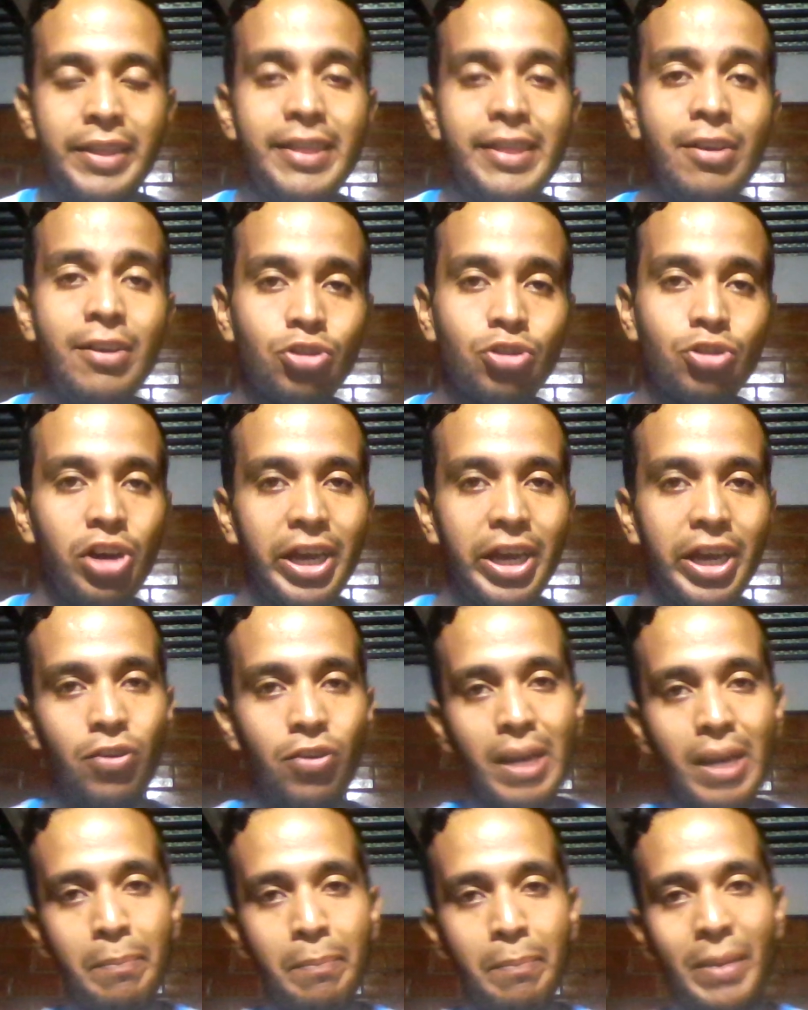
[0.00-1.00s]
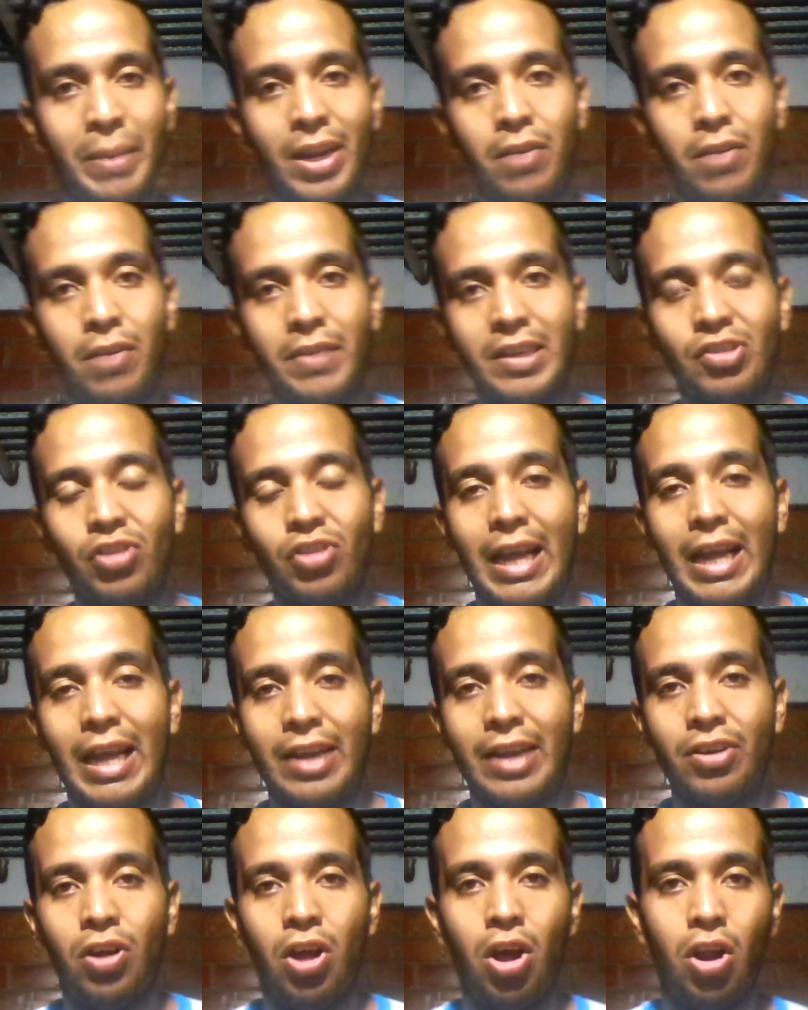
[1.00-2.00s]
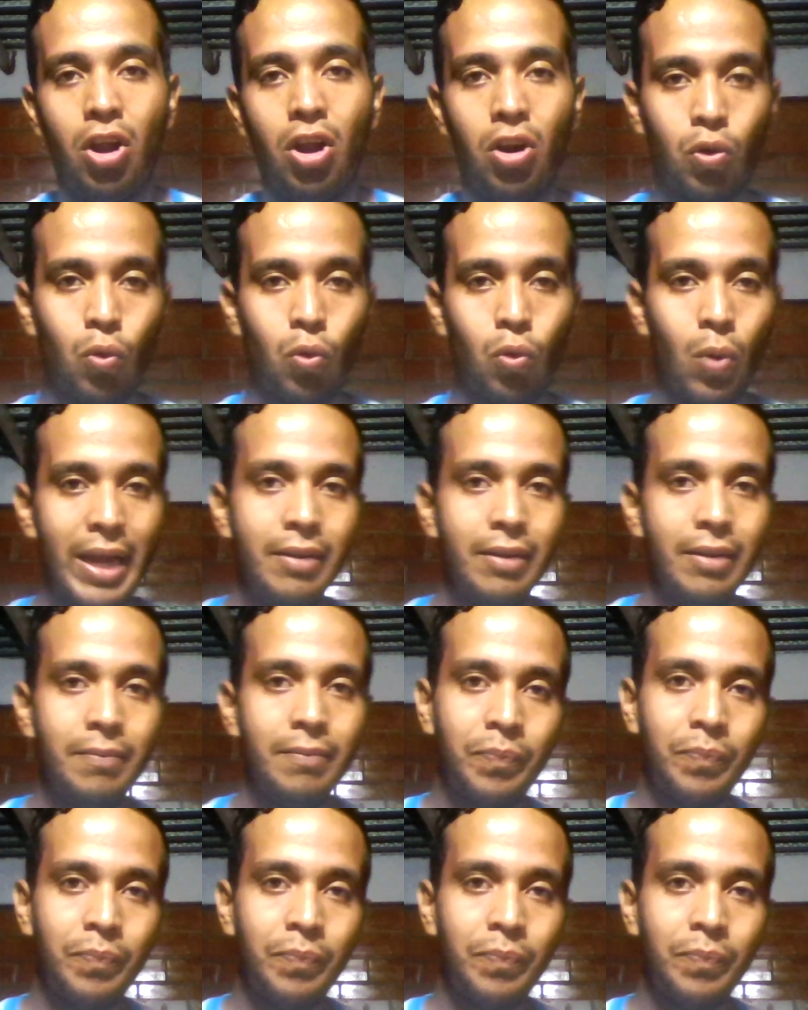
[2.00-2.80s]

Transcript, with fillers: Neutro es un rapero venezolano, lo cual